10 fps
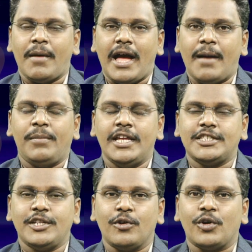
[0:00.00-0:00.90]
ఆ
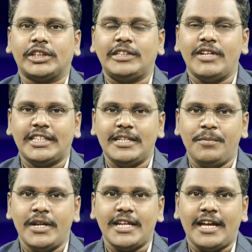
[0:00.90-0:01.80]
ప్లేస్లో కొత్త వ్యక్తిని
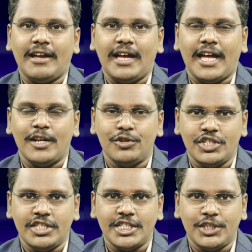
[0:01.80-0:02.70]
పెట్టి
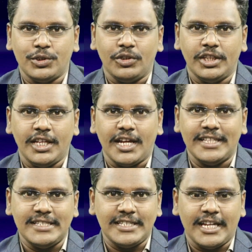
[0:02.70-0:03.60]
ఆలోచన చేస్తోంది
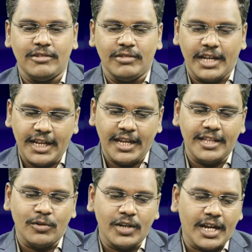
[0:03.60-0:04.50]
అధిష్టానం
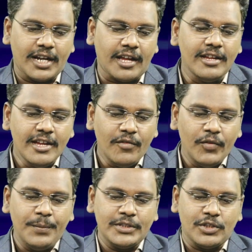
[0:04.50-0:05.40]
అనేది కూడా అక్కడ
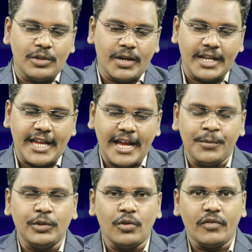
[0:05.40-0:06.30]
వినిపిస్తుందన్నమాట
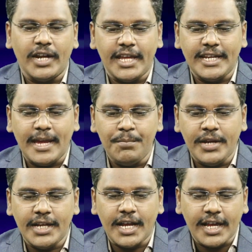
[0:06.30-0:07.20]
కాకపోతే ఒకవేళ ఆయన
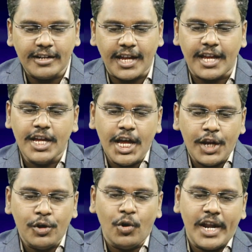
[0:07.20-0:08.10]
ఎంపీగా కనుక
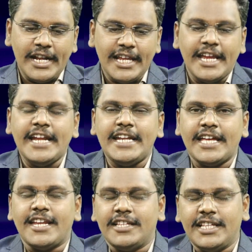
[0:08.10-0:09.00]
నో అంటే ఏంటి
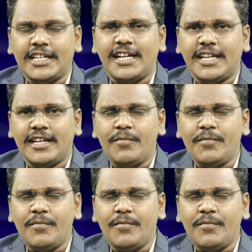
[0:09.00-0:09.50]
అనేది ఎందుకంటే